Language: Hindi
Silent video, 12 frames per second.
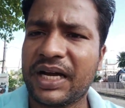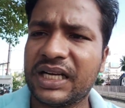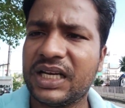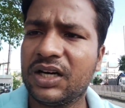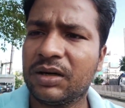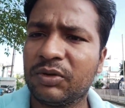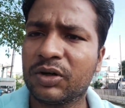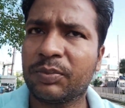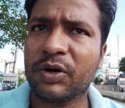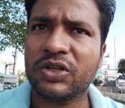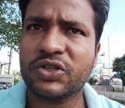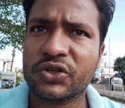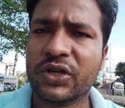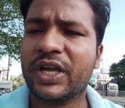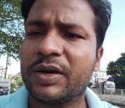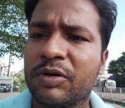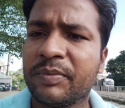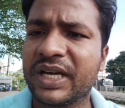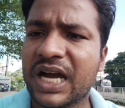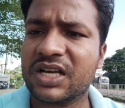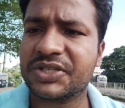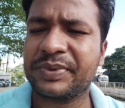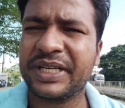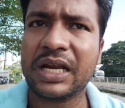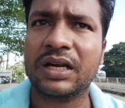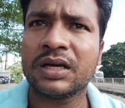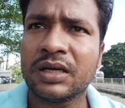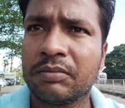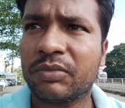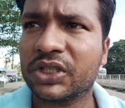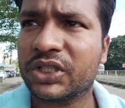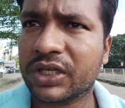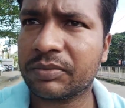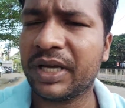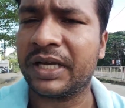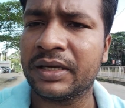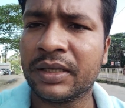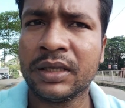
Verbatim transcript: फाइनली हम लोग पहुँच चुके हैं भूमिका हॉस्पिटल भद्रक में